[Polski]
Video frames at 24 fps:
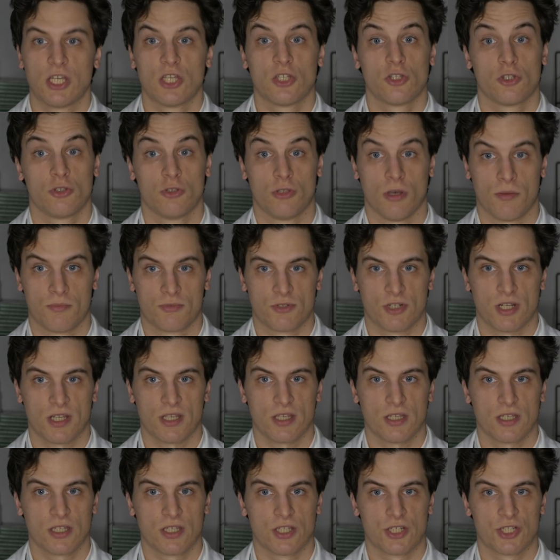Dobrze,
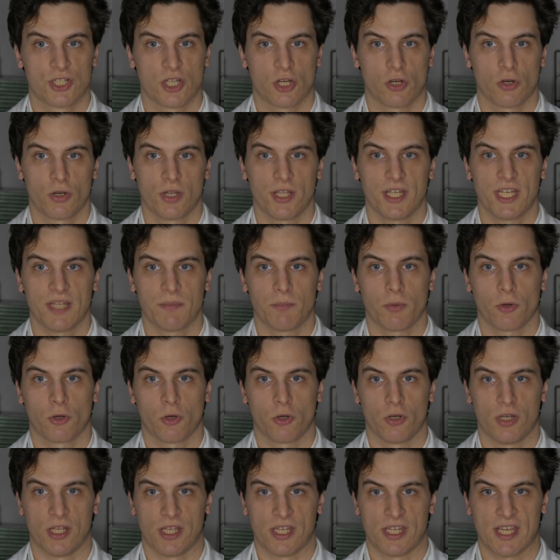że kolejne
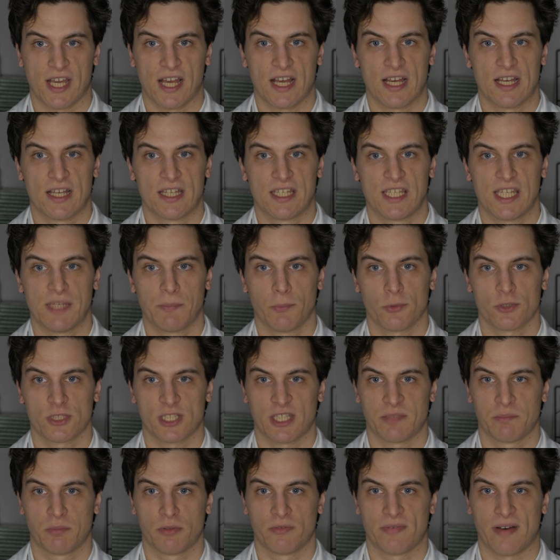pokolenia nie
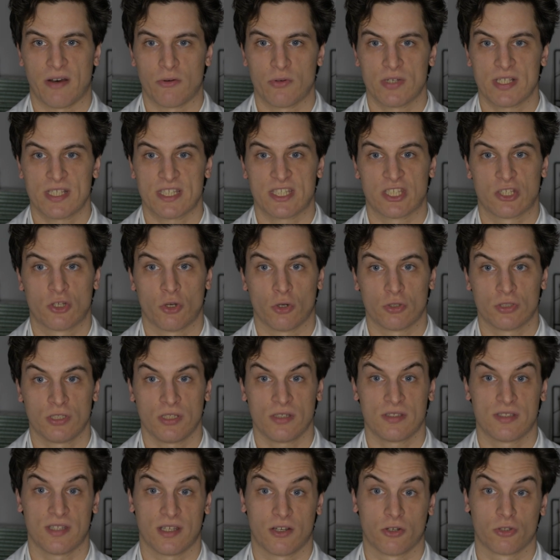postępowały zgodnie
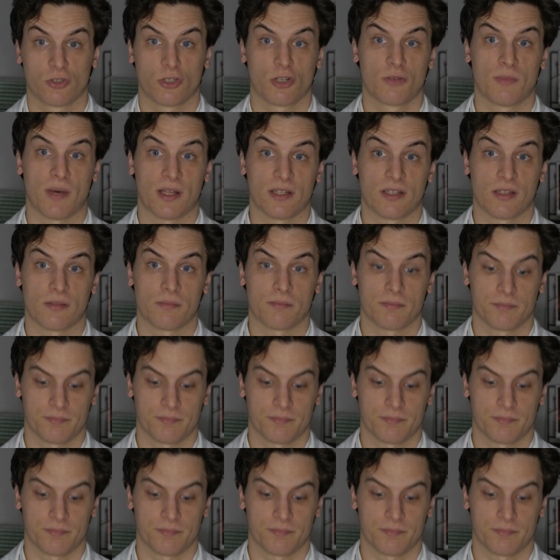z jego dogmatem.